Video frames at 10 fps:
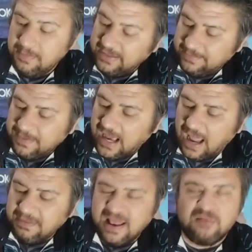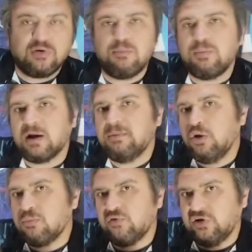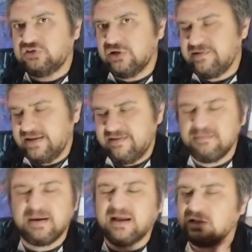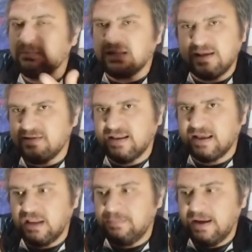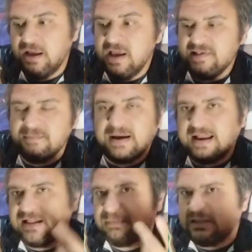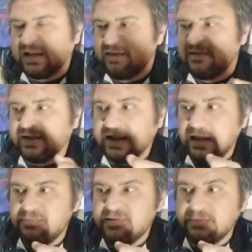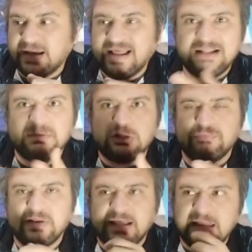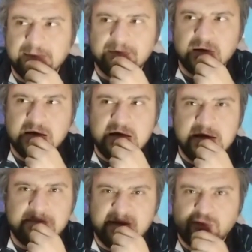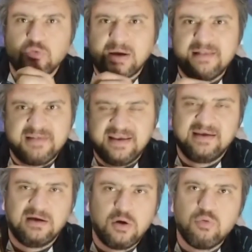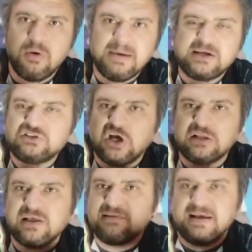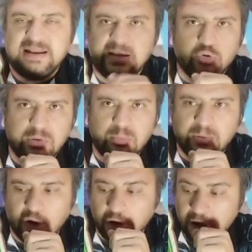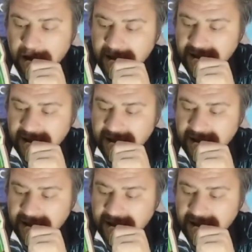مني امبارح عمل اسوء مباراه من يوم ما وصل تشيلسي سيبك عن ضربه الجزاء الغريبه سيبك عن عدم التركيز الغريب سيبك عن عدم التوفيق الغريب بس هو كان سيء هو ما كانش حاضر ذهنيا جوه المباراه